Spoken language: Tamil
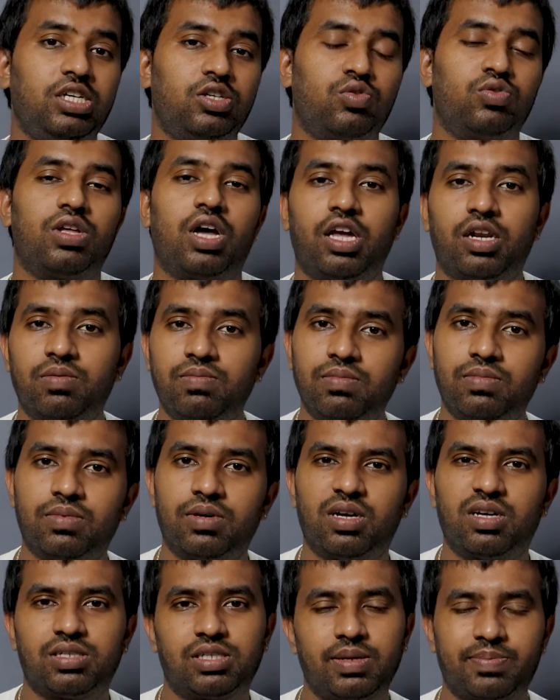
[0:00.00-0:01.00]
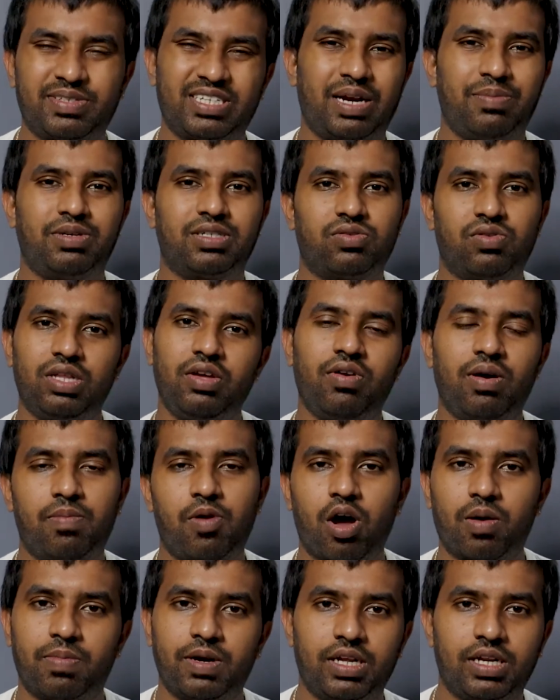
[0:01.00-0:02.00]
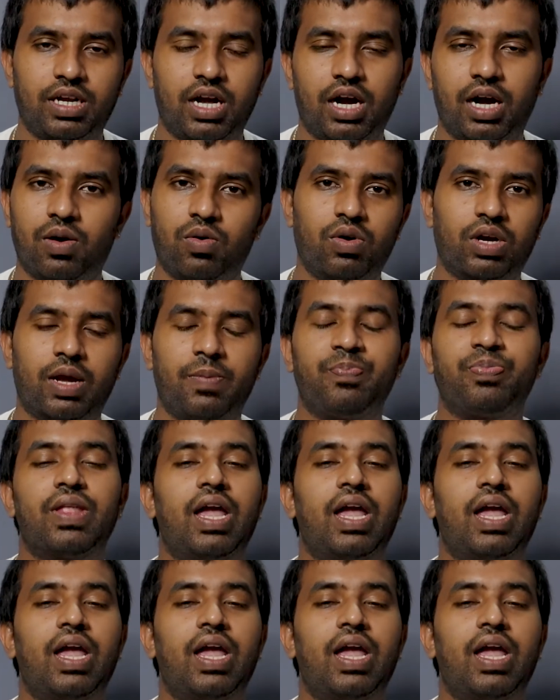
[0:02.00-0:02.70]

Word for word: இருபதாயிரம் சப்ஸ்கிரைபர்ஸ் வந்து இவங்க பிளாக் பண்ணியிருக்காங்க ஓகே